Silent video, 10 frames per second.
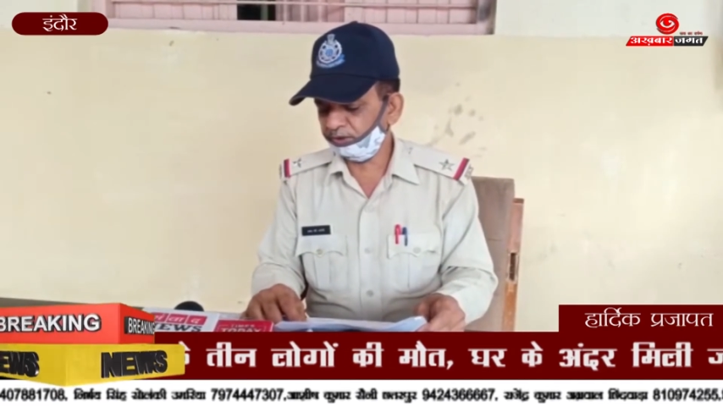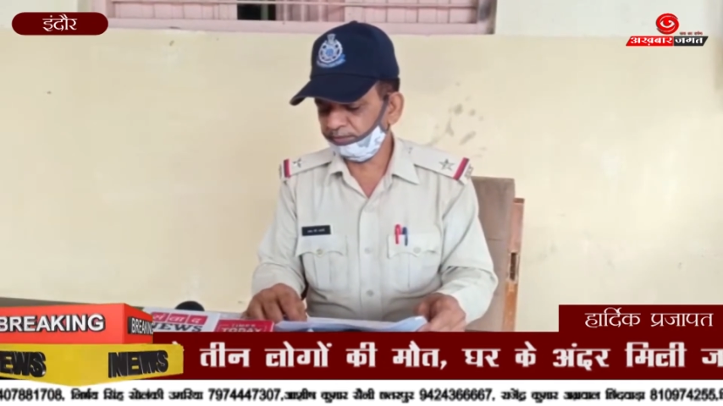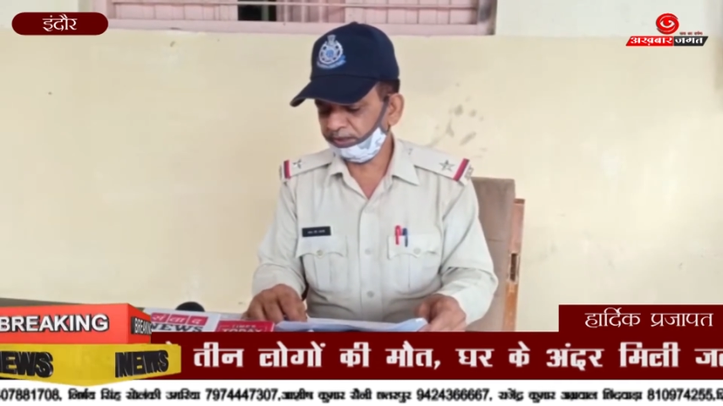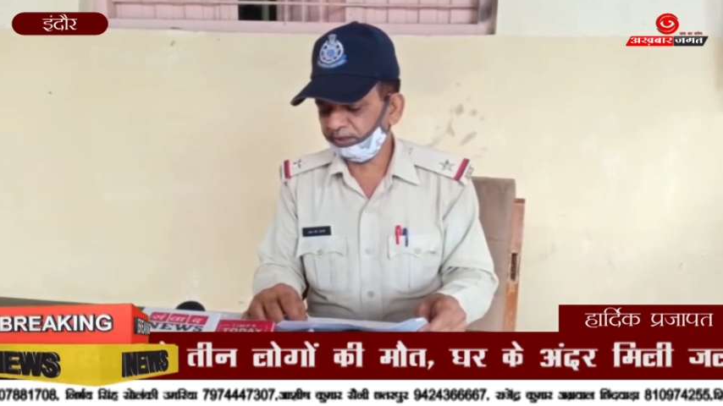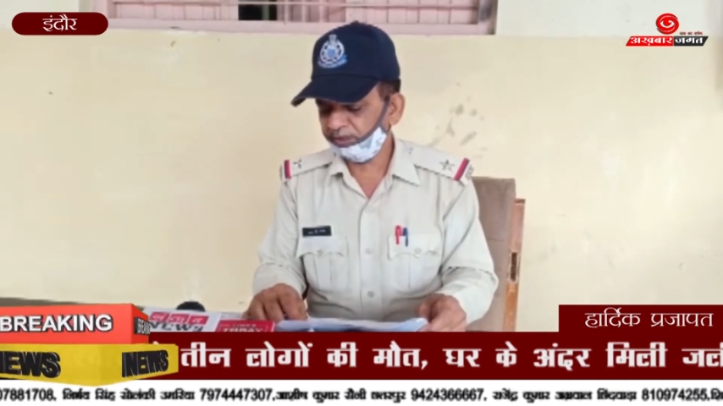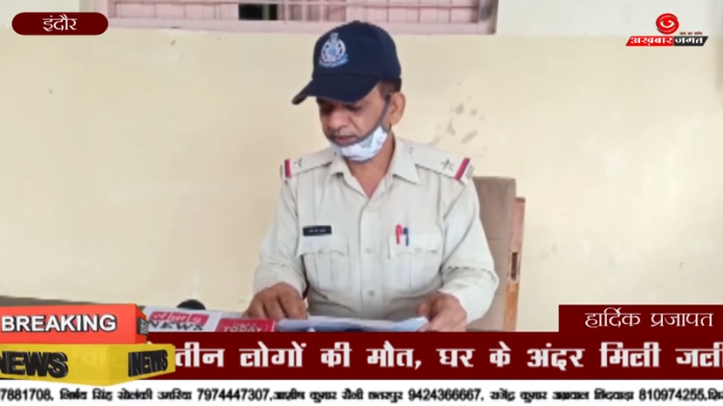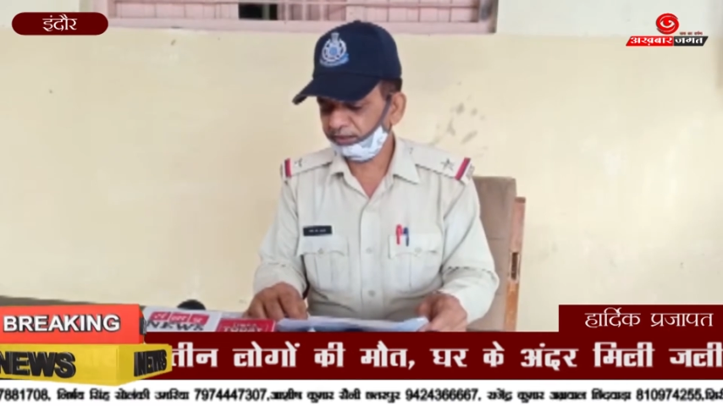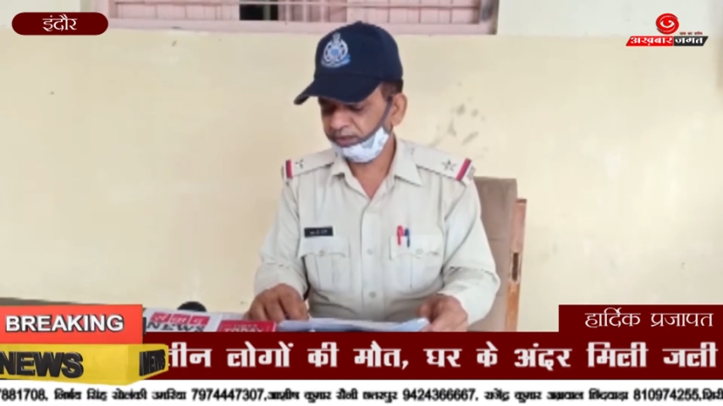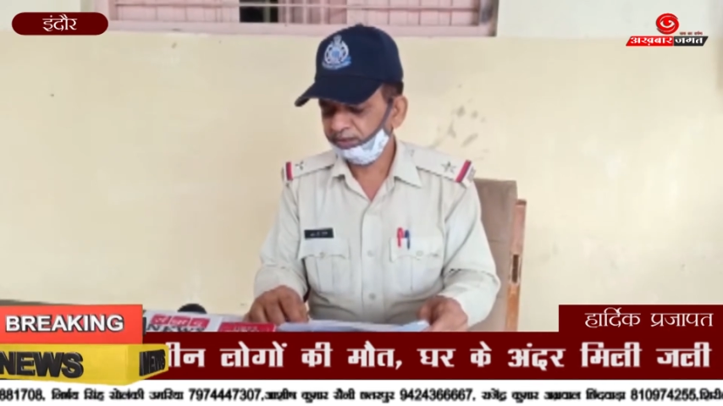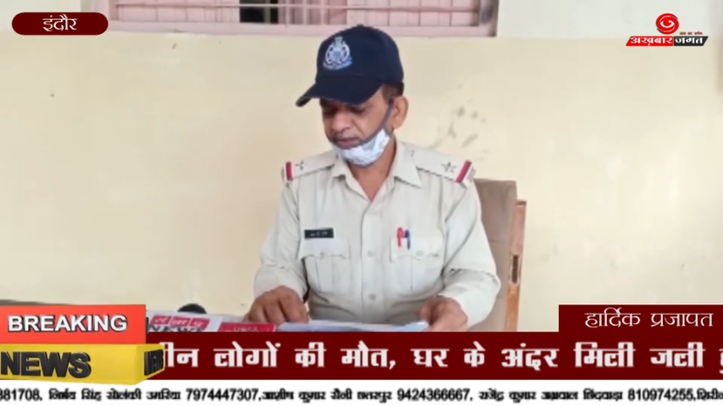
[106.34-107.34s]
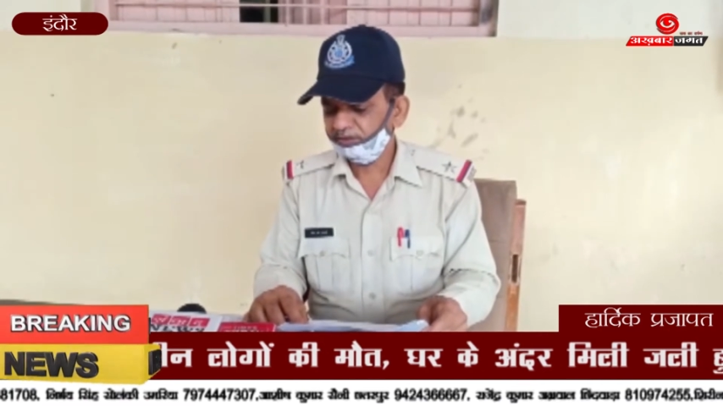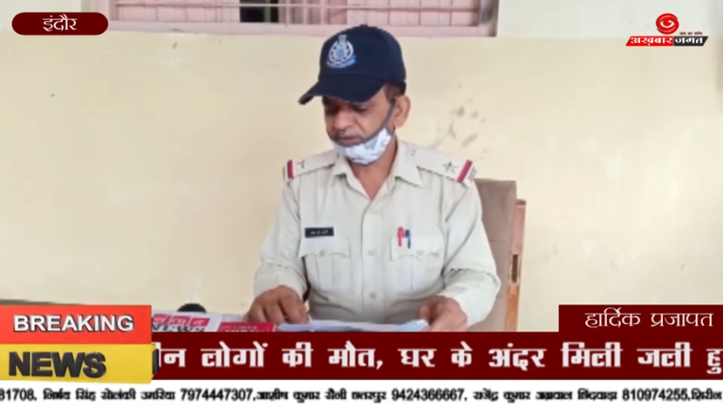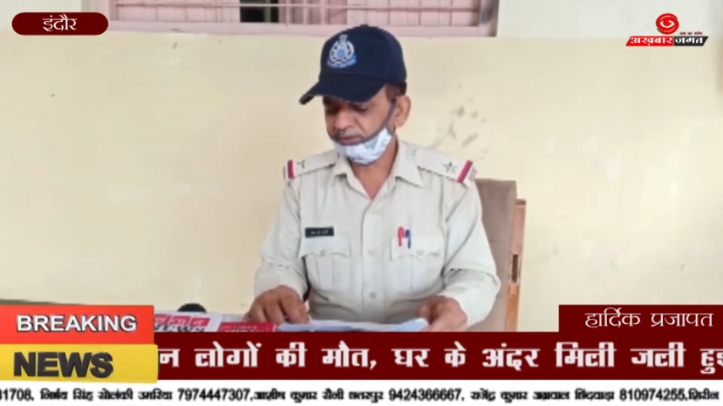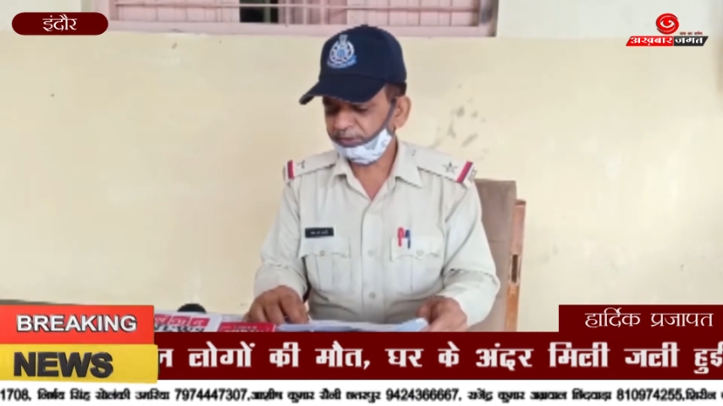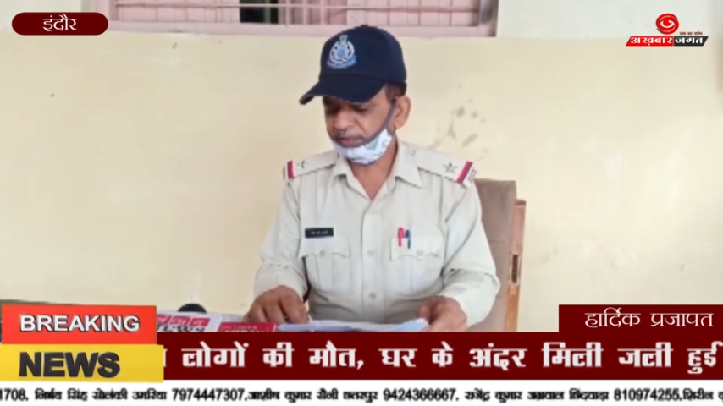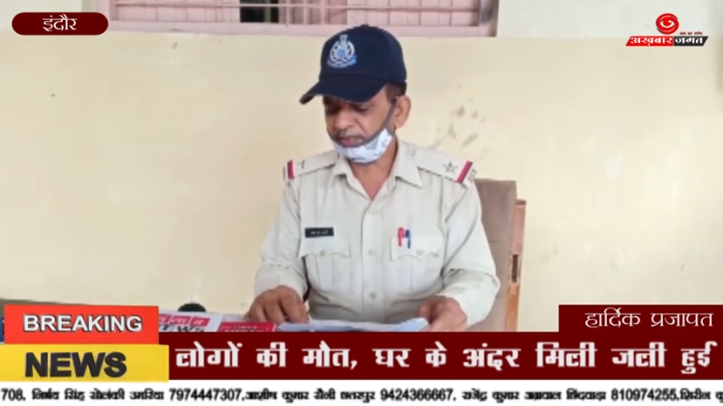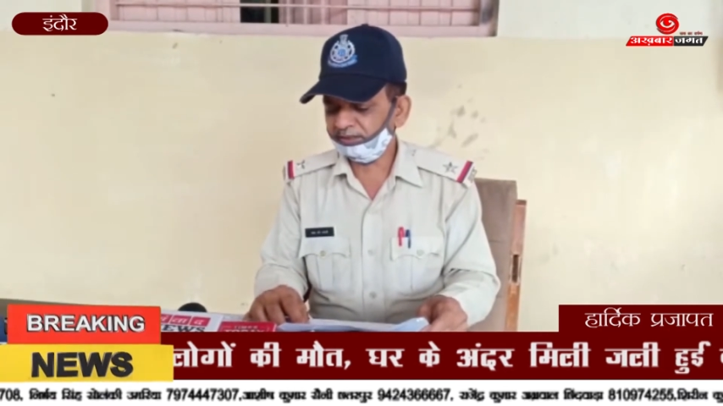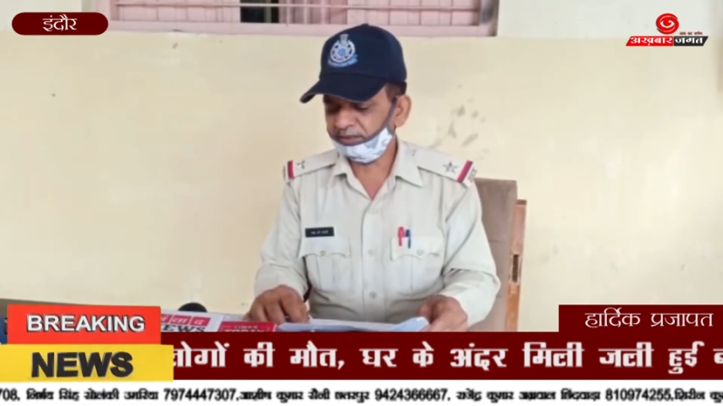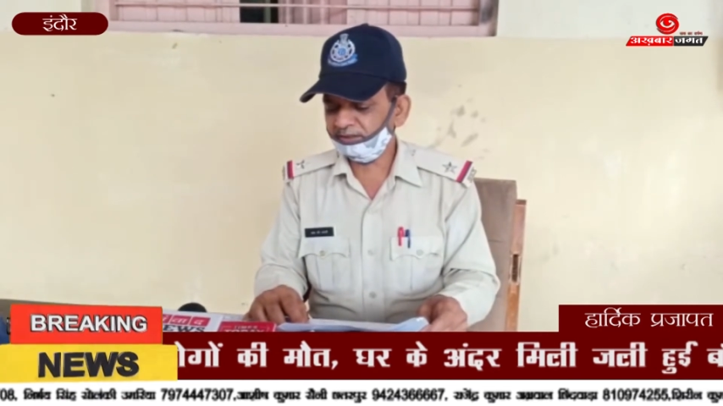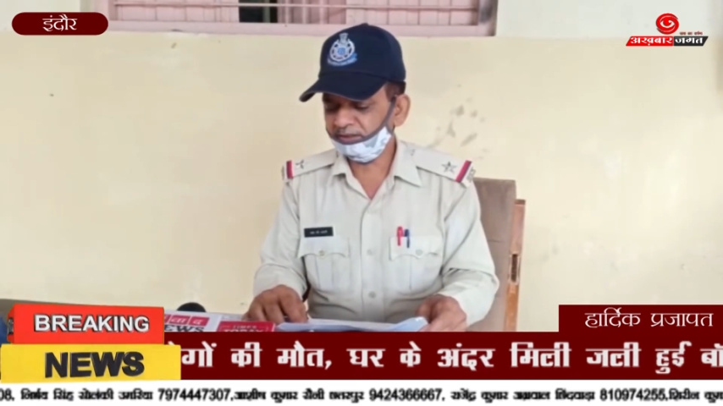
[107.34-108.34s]
में है जिसमें
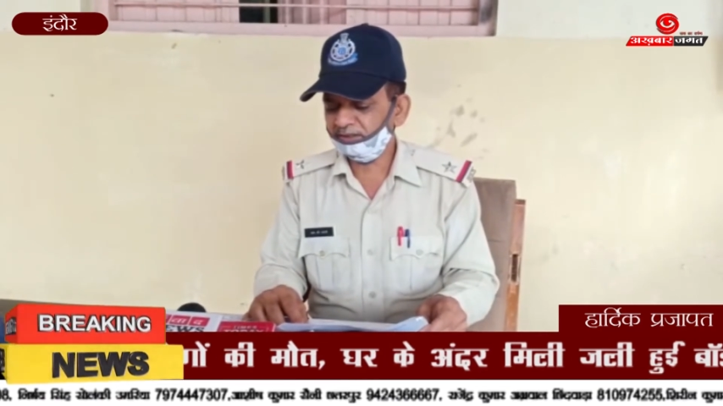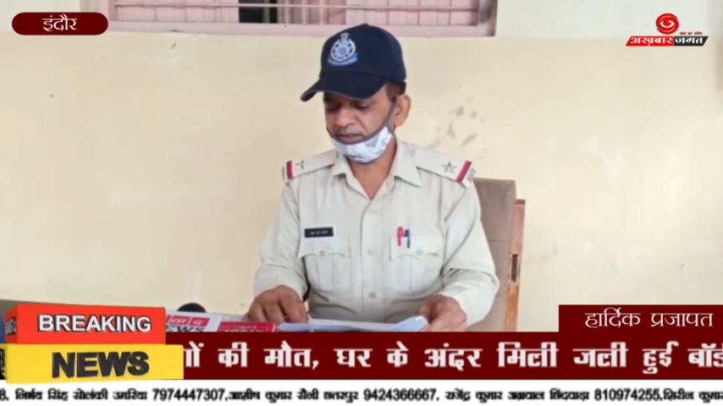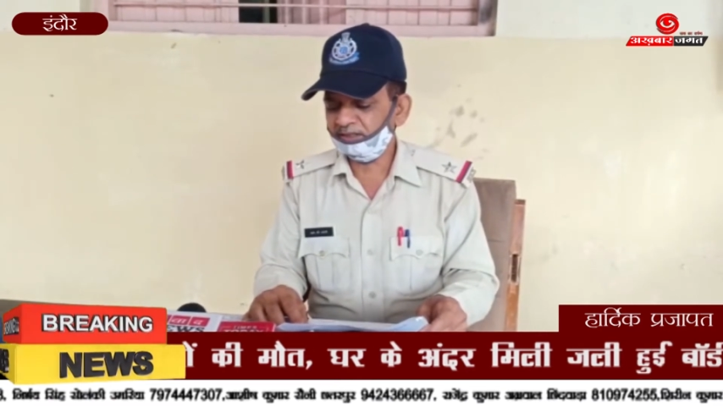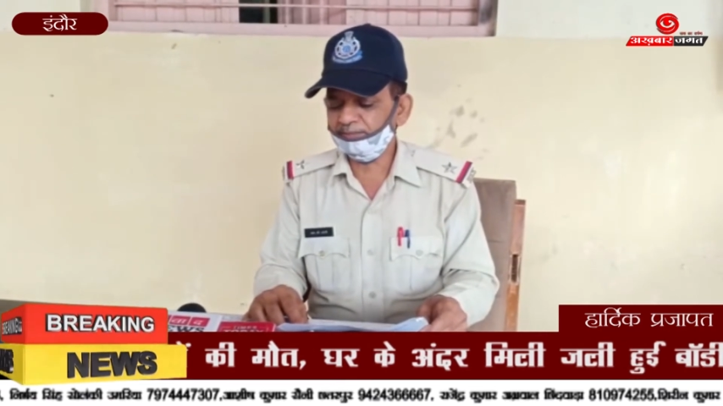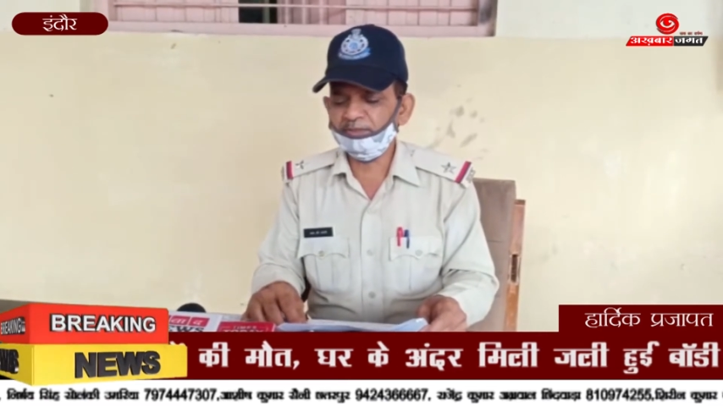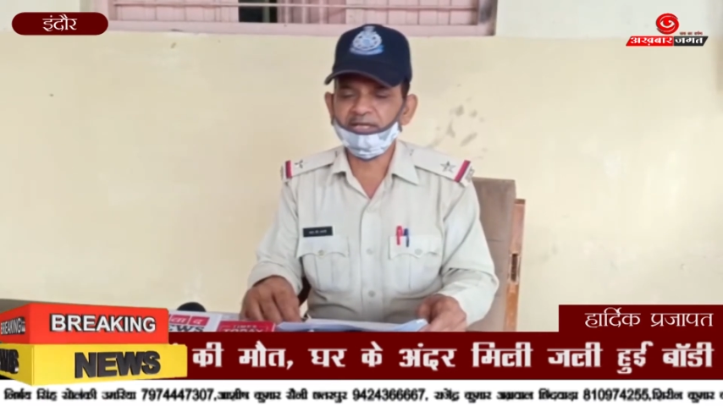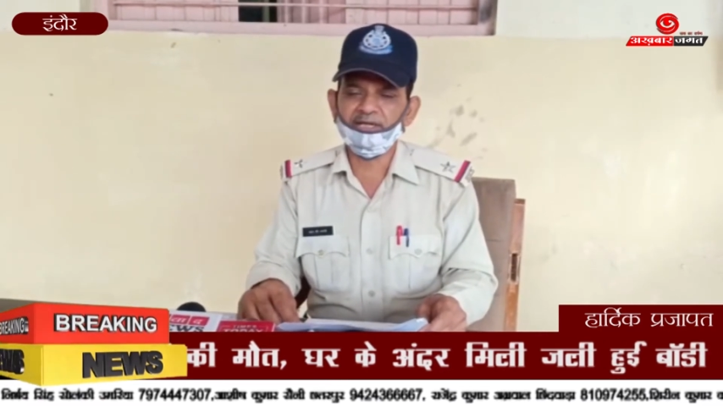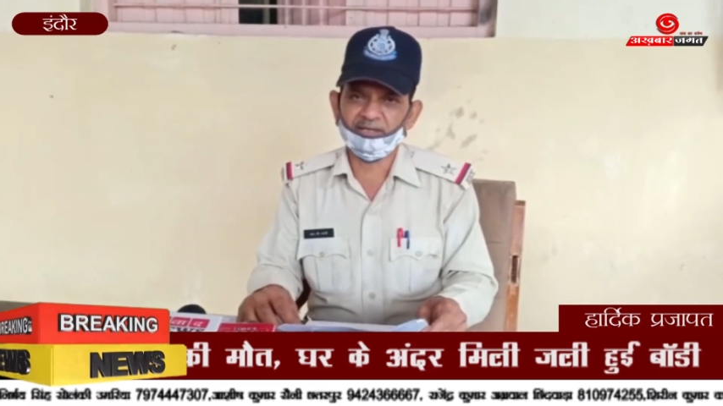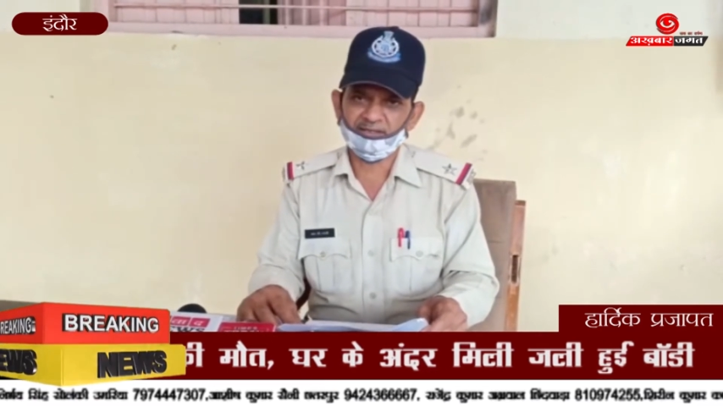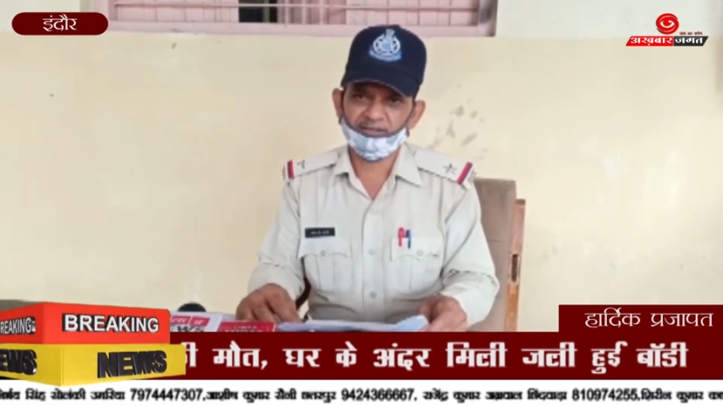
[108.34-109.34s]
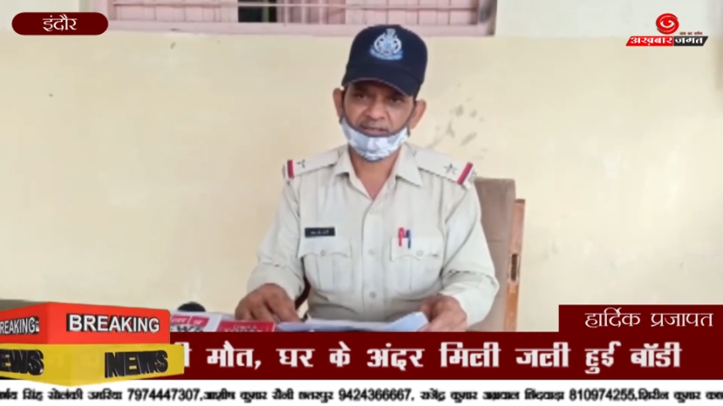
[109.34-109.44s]
राजेश धमडेरे